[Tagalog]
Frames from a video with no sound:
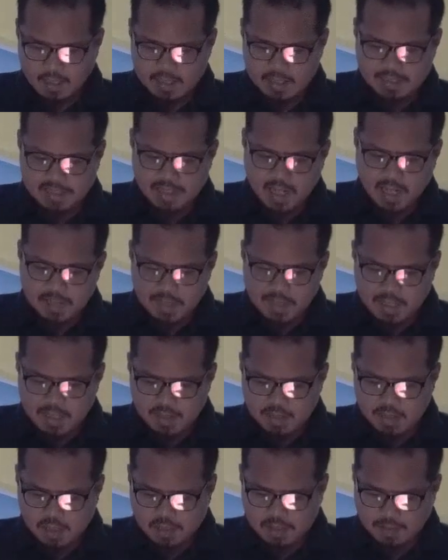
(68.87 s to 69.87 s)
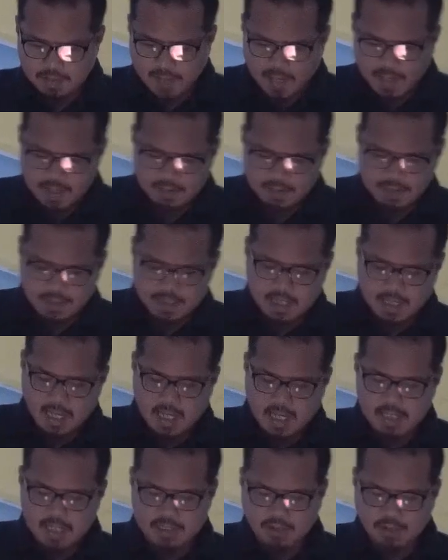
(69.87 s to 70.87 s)
At sinabi ni Allah subhanahu wa
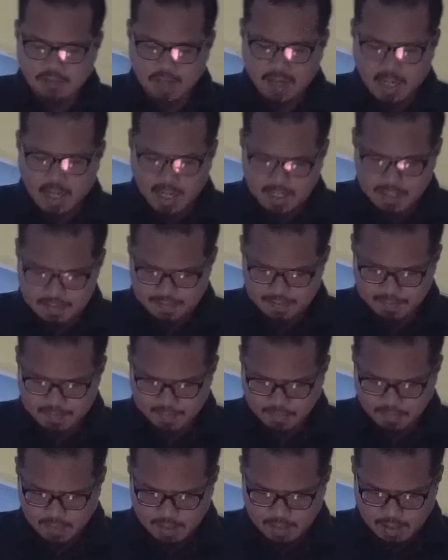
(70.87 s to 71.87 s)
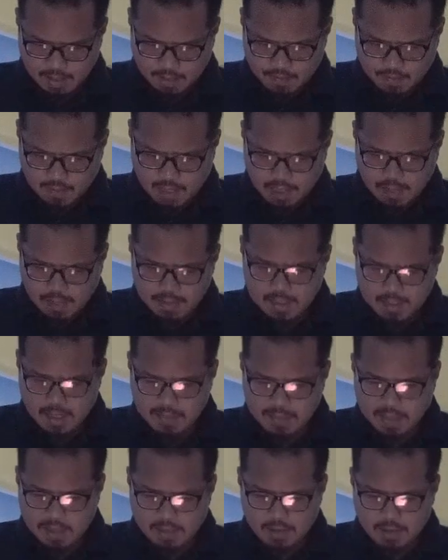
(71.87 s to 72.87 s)
ta'ala sa Quran, Walahun
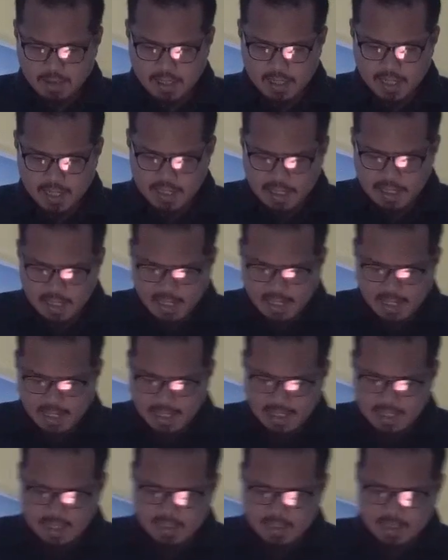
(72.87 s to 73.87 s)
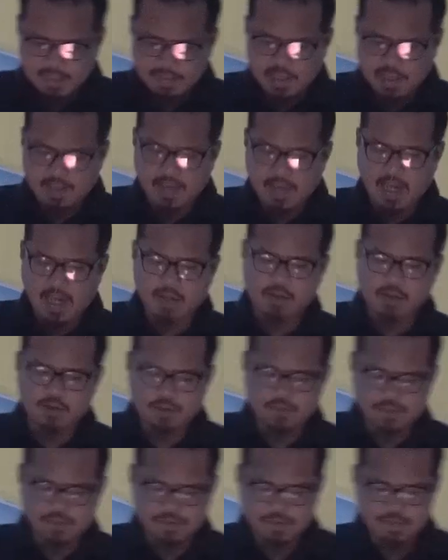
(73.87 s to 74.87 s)
na mithlul ladhi alayhin na bil
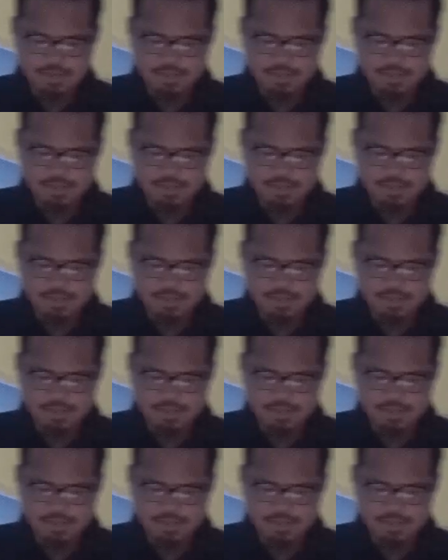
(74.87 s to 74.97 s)
ma'ruf